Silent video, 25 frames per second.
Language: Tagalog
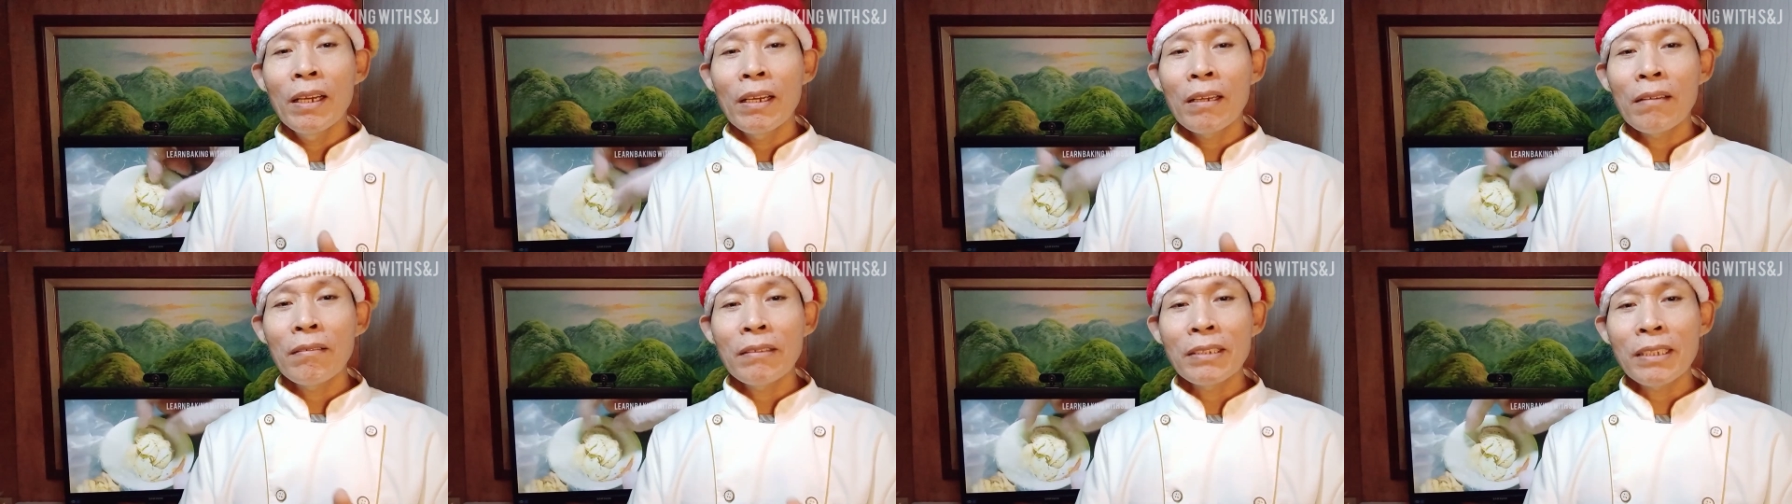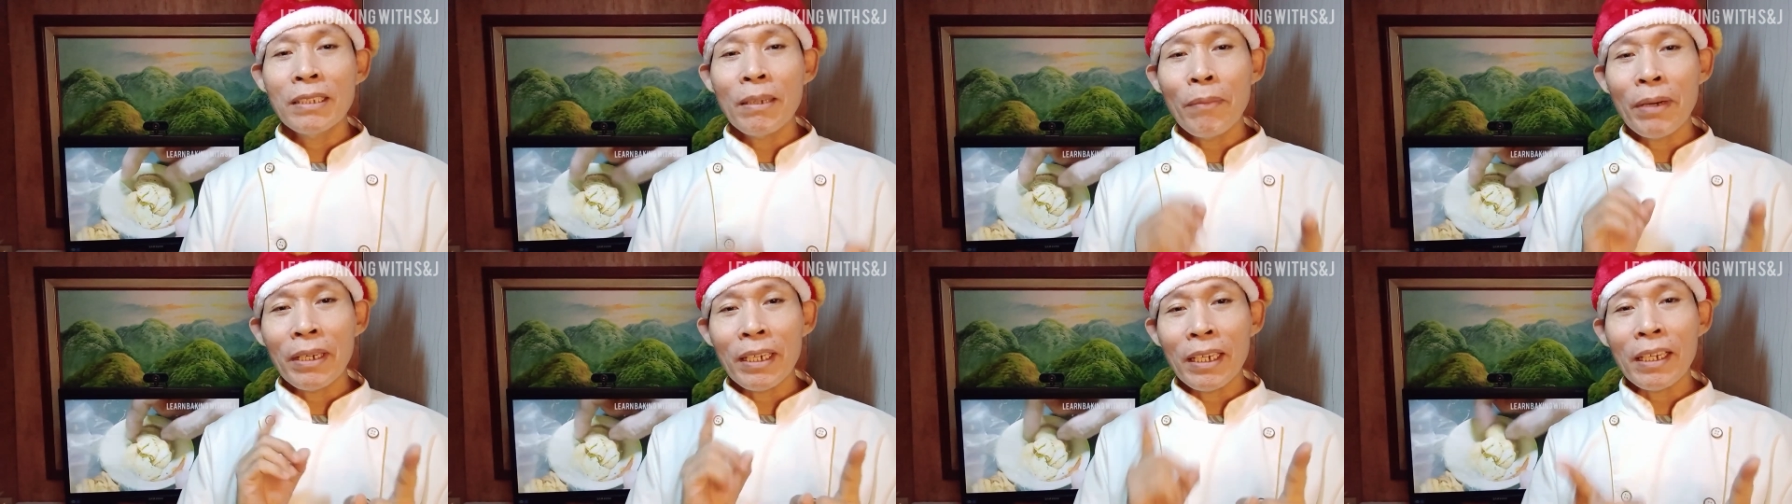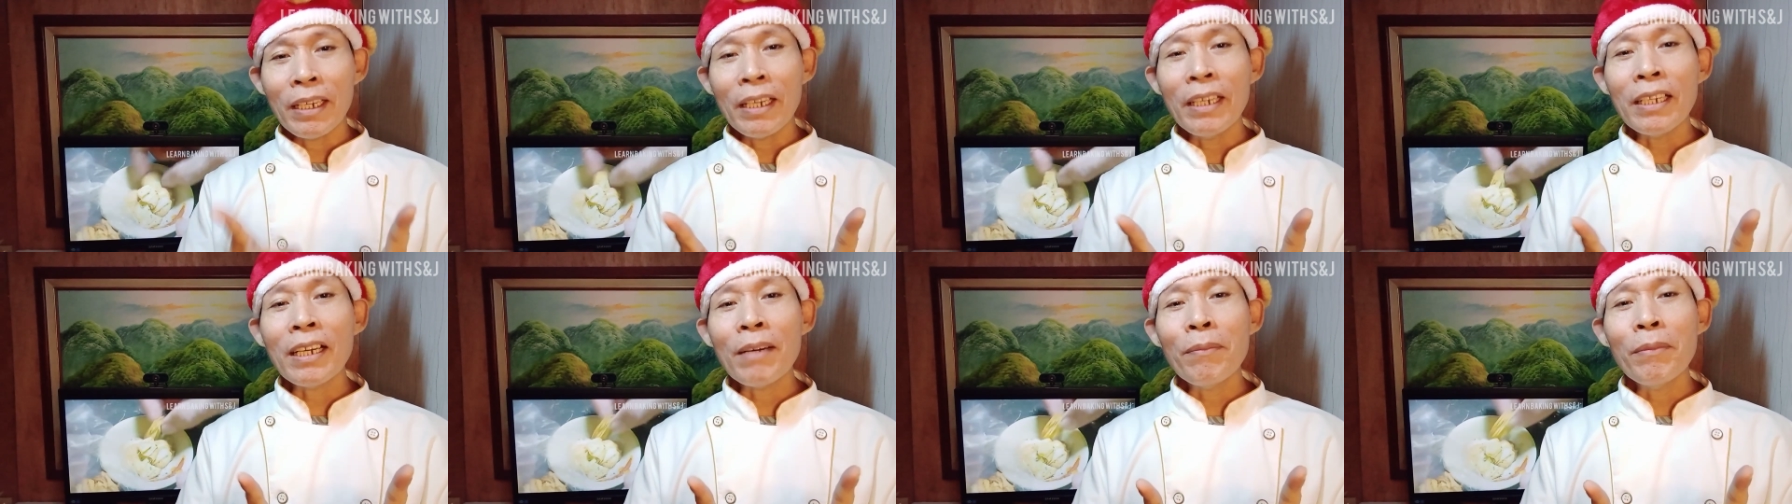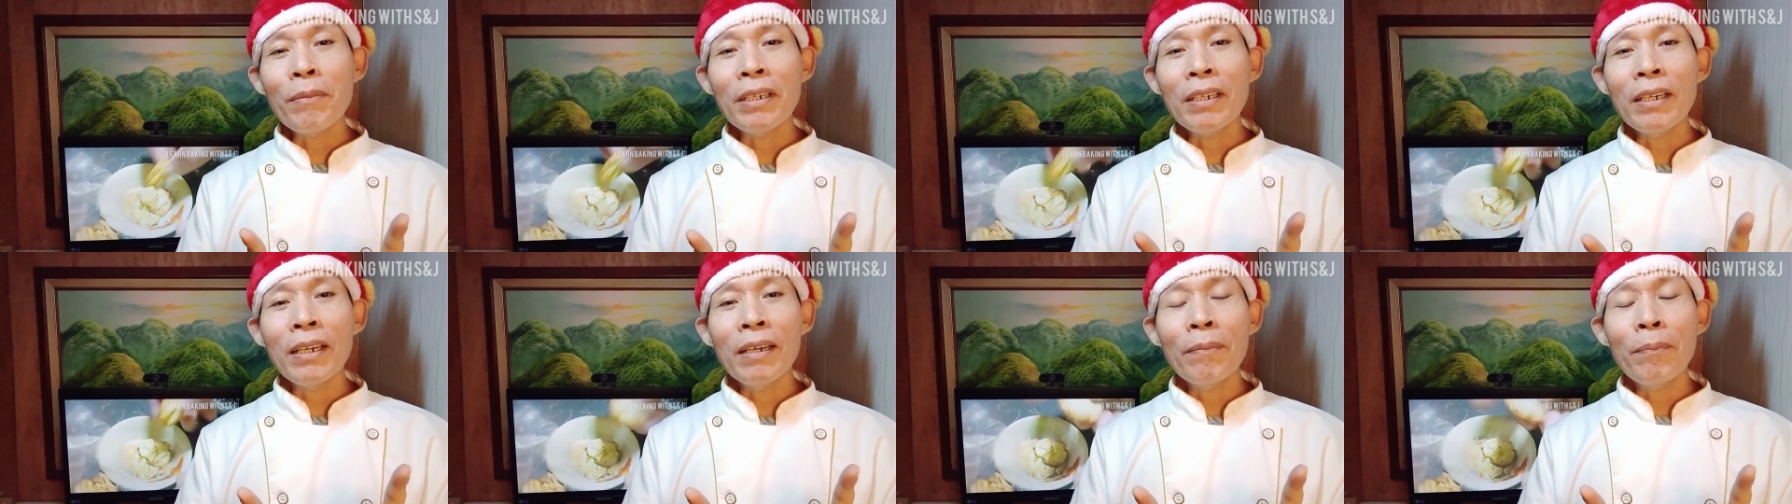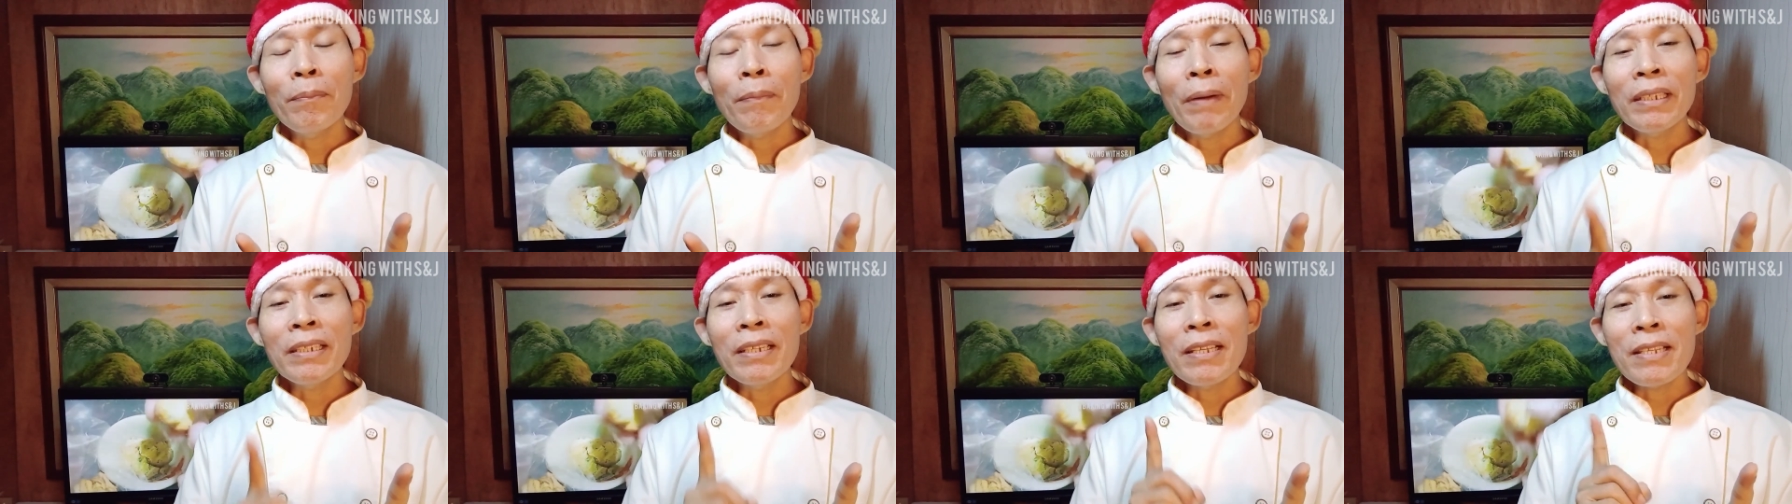kung sa barangay ka
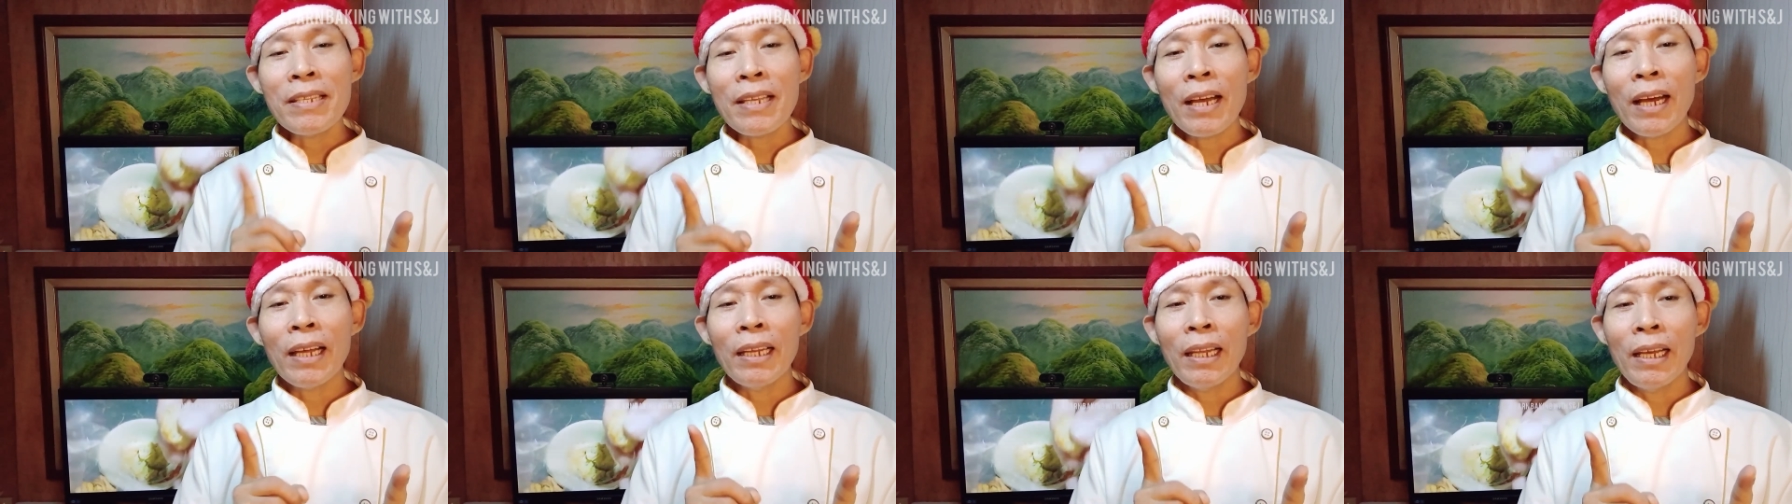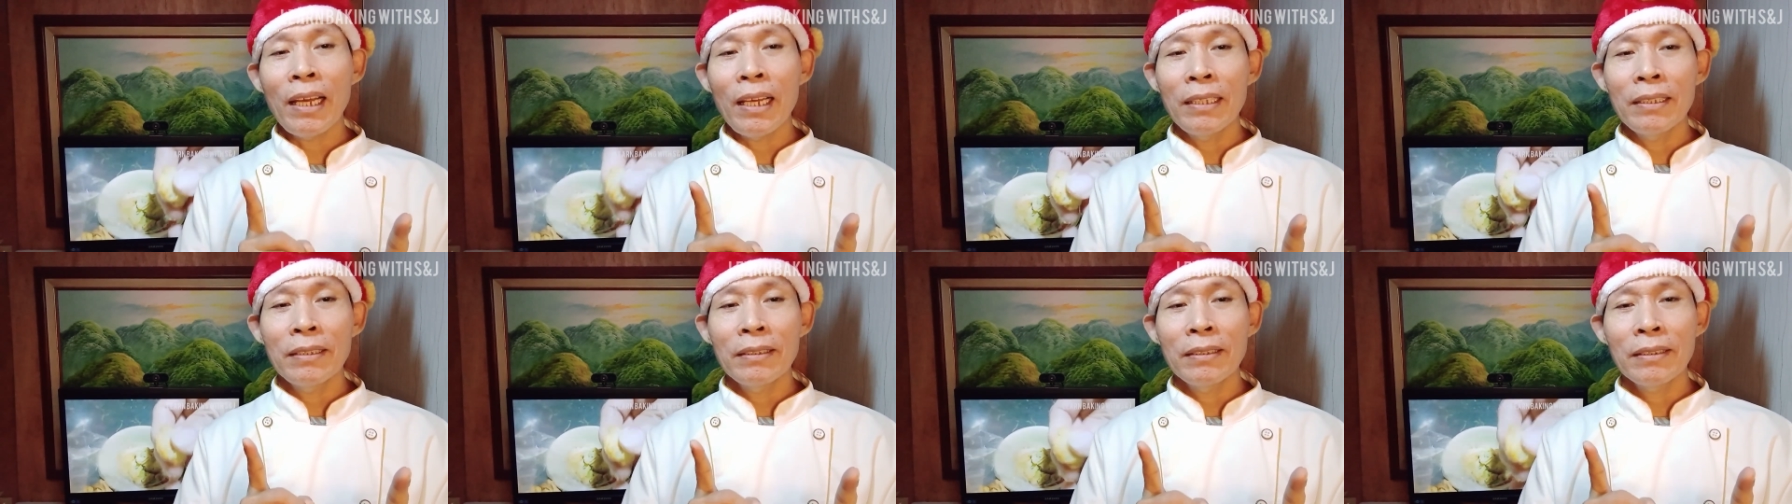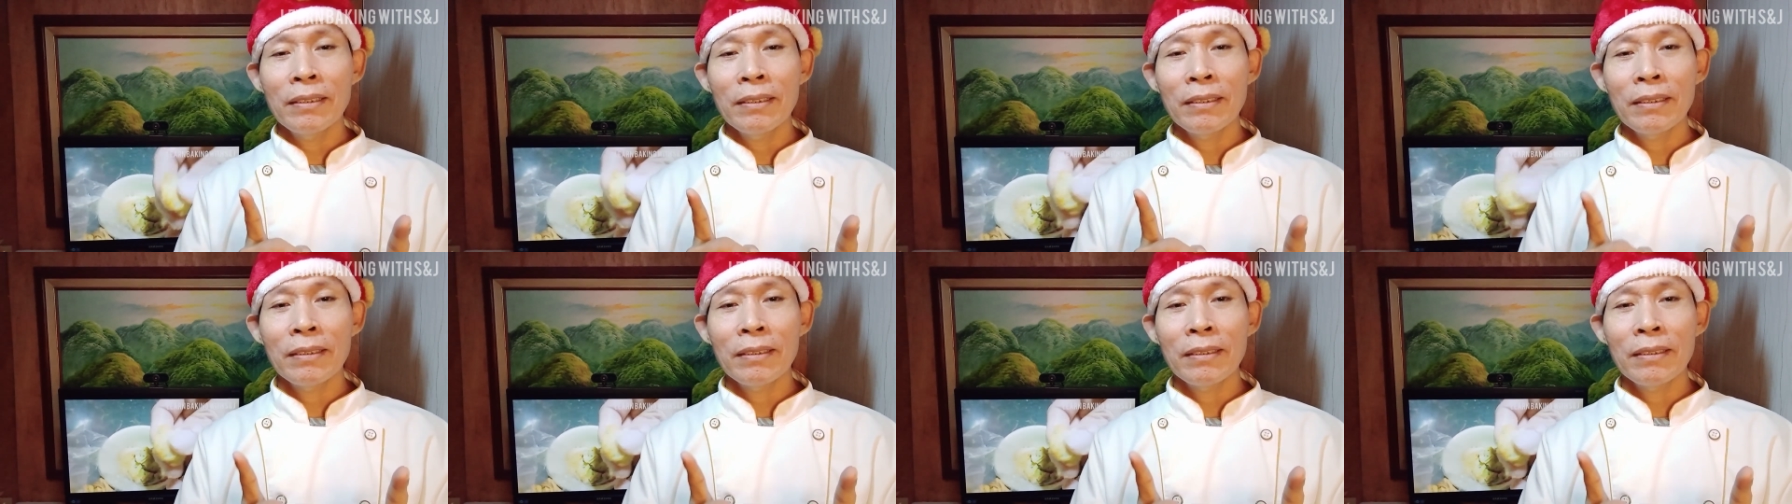magpandisalan,